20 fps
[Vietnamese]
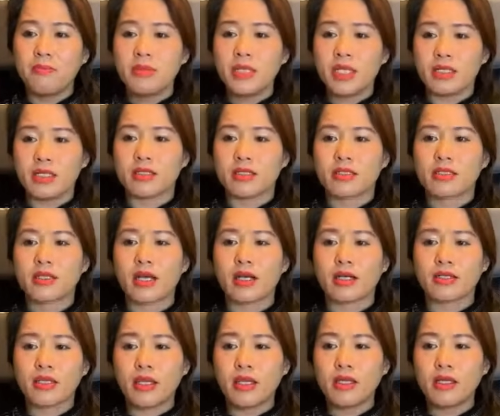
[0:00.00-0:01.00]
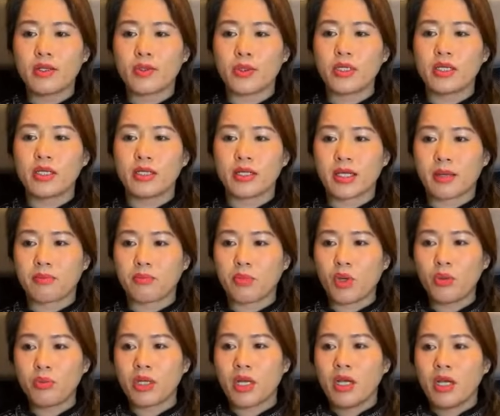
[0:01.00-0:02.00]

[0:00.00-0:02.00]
lược cần thiết của người cầm bút,